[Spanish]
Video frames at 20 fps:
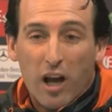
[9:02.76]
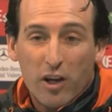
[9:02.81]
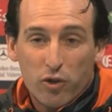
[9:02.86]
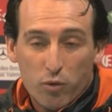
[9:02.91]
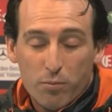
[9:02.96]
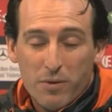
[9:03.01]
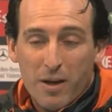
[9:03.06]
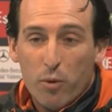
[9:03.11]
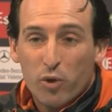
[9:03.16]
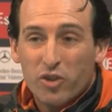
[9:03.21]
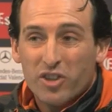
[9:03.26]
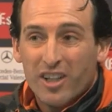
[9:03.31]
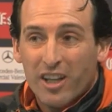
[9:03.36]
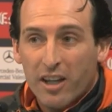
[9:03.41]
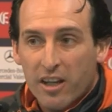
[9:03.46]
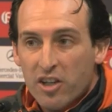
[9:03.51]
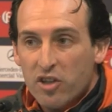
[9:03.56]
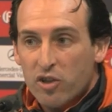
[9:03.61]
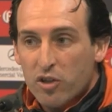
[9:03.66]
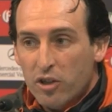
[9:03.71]
asumíamos ese
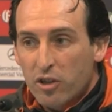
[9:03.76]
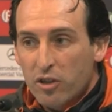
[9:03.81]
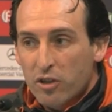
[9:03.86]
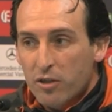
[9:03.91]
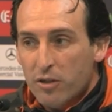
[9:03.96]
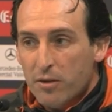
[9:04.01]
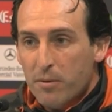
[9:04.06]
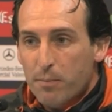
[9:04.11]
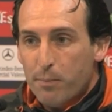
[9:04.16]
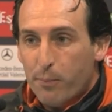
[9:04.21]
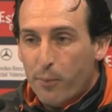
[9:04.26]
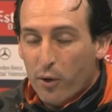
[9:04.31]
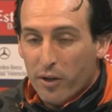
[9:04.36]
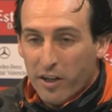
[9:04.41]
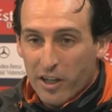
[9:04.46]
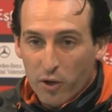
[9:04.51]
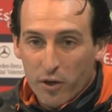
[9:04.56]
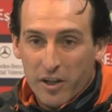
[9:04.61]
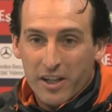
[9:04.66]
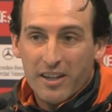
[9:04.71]
riesgo
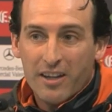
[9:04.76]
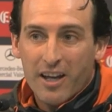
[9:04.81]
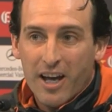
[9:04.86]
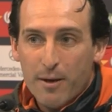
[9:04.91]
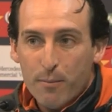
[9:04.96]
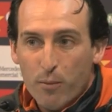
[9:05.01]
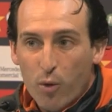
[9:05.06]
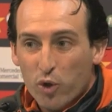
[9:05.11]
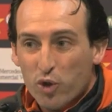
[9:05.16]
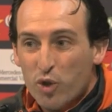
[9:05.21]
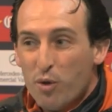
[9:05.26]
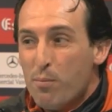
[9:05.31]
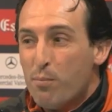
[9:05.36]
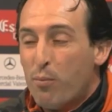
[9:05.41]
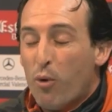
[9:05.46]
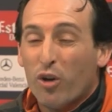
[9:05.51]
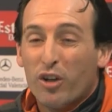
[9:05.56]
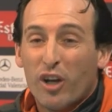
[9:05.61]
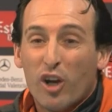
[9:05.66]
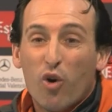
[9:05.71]
porque lo editábamos,
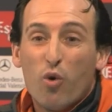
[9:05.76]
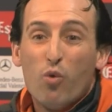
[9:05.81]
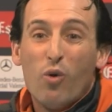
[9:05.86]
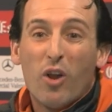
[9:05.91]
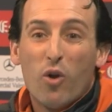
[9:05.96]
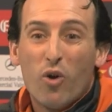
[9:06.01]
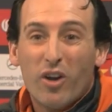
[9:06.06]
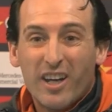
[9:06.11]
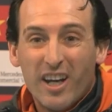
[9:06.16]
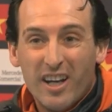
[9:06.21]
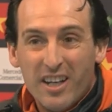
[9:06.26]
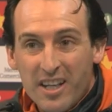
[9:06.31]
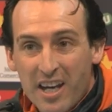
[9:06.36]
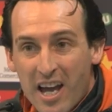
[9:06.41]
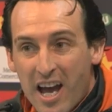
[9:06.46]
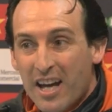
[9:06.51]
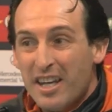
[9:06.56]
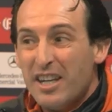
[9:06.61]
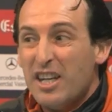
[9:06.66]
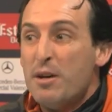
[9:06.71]
porque el jugador
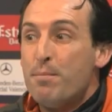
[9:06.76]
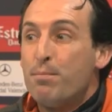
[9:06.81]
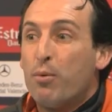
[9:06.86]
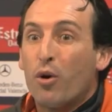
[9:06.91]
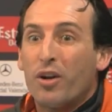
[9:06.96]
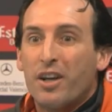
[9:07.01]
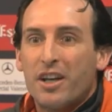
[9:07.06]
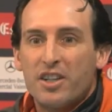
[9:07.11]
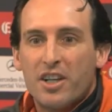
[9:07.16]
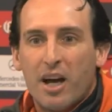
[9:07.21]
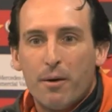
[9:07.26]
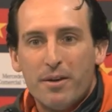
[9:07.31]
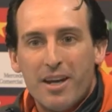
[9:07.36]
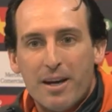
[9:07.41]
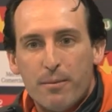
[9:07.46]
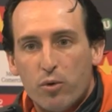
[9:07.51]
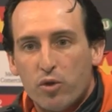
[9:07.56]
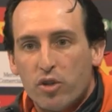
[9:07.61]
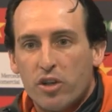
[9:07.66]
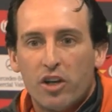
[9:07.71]
quería y porque
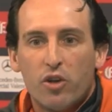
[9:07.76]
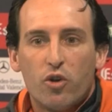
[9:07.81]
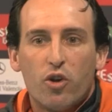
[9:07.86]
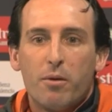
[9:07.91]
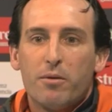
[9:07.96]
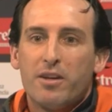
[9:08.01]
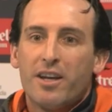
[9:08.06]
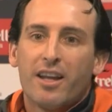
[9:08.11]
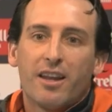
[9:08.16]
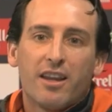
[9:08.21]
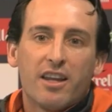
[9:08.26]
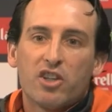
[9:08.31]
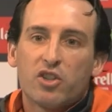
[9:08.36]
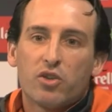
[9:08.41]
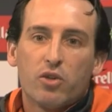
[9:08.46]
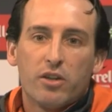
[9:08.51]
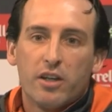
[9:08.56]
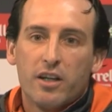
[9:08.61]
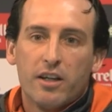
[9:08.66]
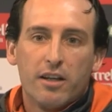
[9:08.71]
sabíamos que no había
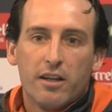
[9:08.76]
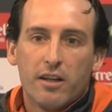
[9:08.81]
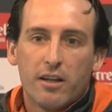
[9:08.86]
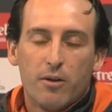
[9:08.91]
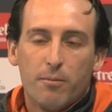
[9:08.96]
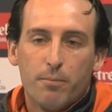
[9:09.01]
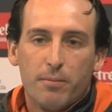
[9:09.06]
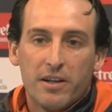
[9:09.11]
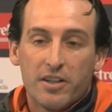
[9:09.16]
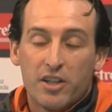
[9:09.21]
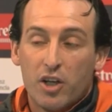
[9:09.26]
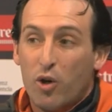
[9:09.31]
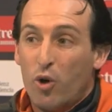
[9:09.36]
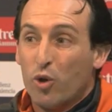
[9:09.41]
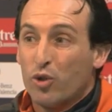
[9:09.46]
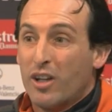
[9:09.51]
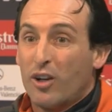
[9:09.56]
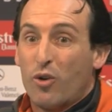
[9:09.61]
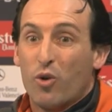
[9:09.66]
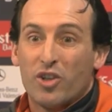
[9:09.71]
riesgo de romperse.
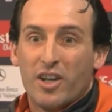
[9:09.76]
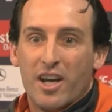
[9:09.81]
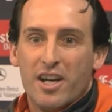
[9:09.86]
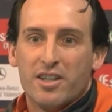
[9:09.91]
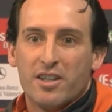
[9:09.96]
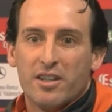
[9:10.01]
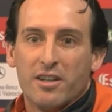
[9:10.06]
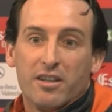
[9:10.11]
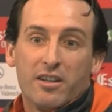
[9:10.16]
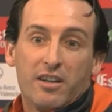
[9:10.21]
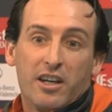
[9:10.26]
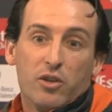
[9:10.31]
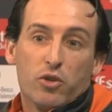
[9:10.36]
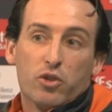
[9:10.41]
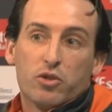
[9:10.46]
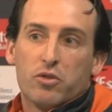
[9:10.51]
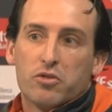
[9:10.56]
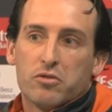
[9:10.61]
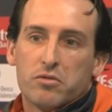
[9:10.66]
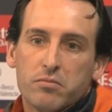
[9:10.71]
Otra cosa es que
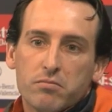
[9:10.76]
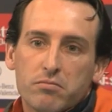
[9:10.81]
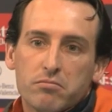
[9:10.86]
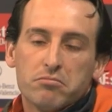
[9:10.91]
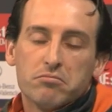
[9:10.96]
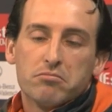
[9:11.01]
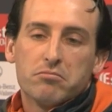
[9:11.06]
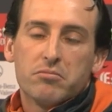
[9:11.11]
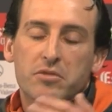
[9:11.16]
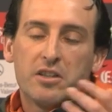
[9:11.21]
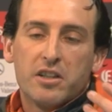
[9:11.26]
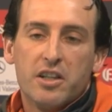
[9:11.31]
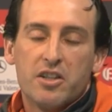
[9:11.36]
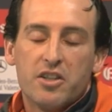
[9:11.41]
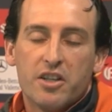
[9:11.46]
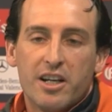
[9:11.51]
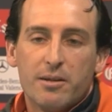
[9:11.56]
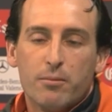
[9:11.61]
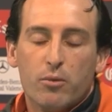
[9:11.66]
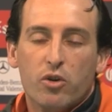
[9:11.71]
nosotros
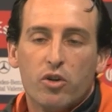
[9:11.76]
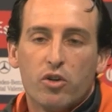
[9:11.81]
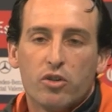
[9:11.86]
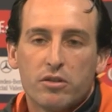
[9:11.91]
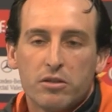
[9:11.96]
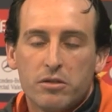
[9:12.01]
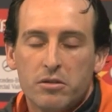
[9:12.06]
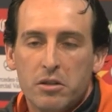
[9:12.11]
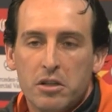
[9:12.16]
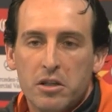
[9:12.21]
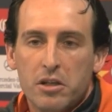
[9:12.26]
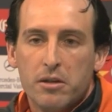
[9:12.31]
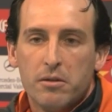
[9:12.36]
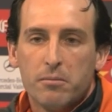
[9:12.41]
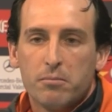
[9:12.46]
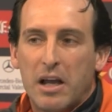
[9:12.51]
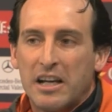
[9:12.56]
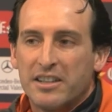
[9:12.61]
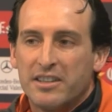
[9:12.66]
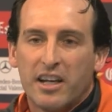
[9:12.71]
quisiéramos,
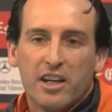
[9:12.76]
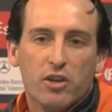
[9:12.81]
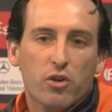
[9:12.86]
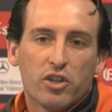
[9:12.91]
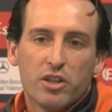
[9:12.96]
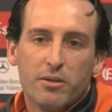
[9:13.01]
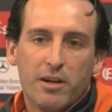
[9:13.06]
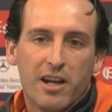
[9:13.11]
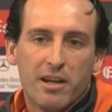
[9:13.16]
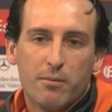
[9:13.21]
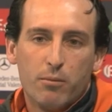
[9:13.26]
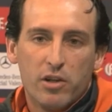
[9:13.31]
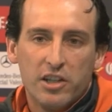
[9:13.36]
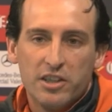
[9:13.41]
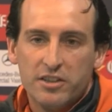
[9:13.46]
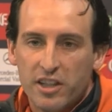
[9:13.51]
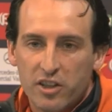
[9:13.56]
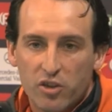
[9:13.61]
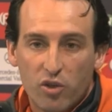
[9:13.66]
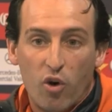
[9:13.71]
hasta que no se vayan las
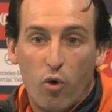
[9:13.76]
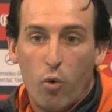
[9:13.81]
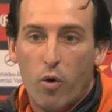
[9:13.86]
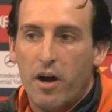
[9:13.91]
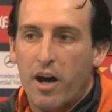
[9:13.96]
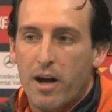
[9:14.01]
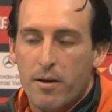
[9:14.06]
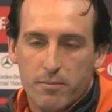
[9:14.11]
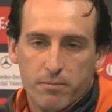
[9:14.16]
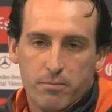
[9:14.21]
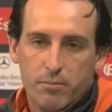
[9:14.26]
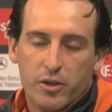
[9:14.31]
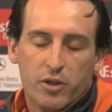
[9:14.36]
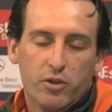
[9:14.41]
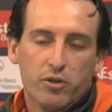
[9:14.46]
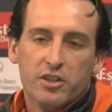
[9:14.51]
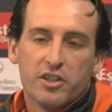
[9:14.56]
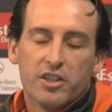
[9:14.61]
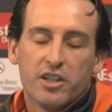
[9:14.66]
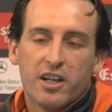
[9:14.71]
molestias, no juega.
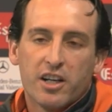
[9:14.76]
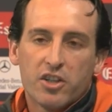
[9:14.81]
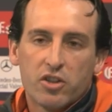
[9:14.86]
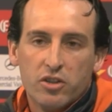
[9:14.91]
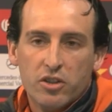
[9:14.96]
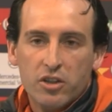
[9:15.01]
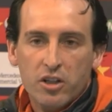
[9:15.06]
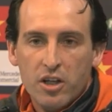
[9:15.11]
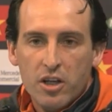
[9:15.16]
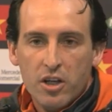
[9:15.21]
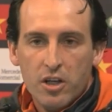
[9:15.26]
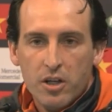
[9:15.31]
Pero en ese caso